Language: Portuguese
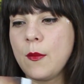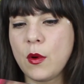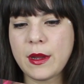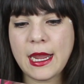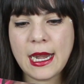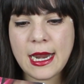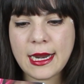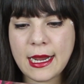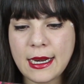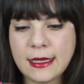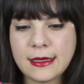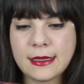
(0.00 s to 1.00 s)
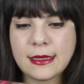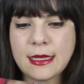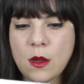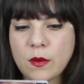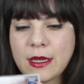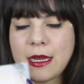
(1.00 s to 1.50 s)
porque ele é aquela
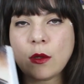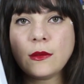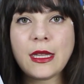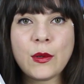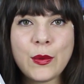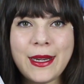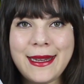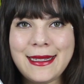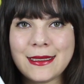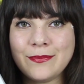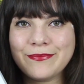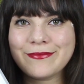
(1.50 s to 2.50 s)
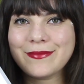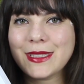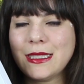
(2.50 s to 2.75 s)
edição que não tem orelha.